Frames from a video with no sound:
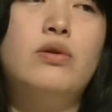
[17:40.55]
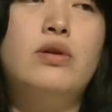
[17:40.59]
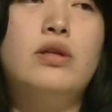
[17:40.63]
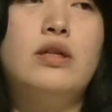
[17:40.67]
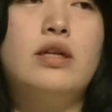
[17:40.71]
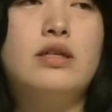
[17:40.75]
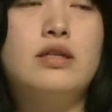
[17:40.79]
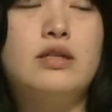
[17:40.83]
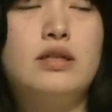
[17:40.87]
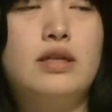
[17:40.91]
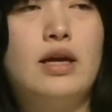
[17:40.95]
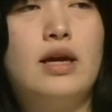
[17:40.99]
うに
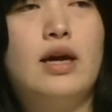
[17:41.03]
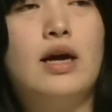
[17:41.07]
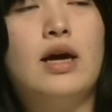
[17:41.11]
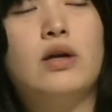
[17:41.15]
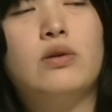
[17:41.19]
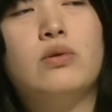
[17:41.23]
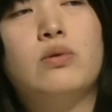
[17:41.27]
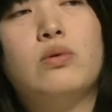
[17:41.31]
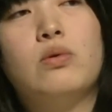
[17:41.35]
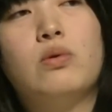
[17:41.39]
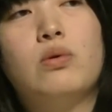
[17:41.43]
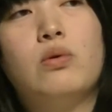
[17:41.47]
ですね
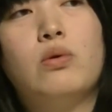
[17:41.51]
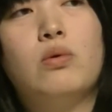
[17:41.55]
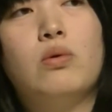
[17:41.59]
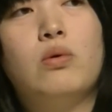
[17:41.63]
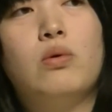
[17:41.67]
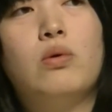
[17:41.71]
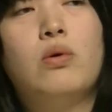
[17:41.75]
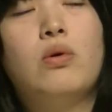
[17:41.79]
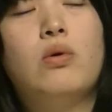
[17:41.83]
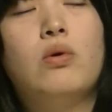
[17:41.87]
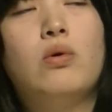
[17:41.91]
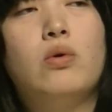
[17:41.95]

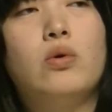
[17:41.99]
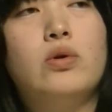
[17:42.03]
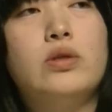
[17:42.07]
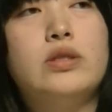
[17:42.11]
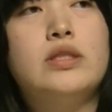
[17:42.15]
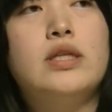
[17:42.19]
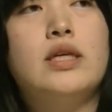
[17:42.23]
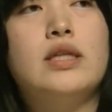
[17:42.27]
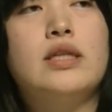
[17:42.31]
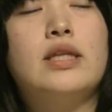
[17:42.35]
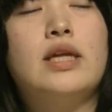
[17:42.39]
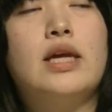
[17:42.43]
おっ
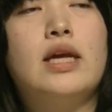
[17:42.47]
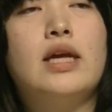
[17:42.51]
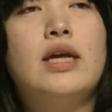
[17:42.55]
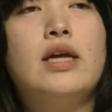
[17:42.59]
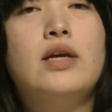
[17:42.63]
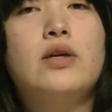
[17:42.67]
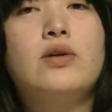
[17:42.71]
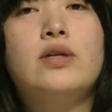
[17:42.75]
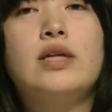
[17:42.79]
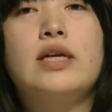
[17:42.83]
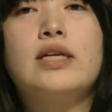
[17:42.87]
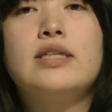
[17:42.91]
しゃって
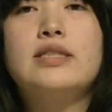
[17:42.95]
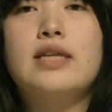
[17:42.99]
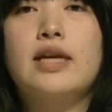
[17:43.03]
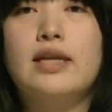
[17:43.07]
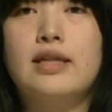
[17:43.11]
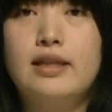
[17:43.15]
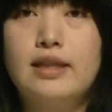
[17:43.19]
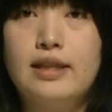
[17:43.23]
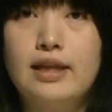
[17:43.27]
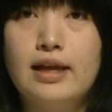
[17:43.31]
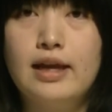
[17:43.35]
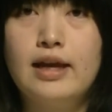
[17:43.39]
くだ
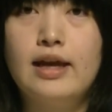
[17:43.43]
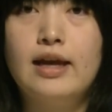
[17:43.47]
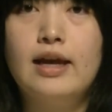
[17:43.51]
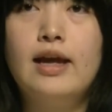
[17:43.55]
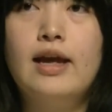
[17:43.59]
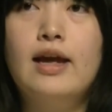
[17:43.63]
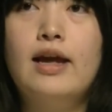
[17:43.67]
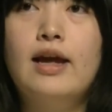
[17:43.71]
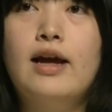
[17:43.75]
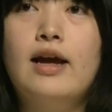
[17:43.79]
さって、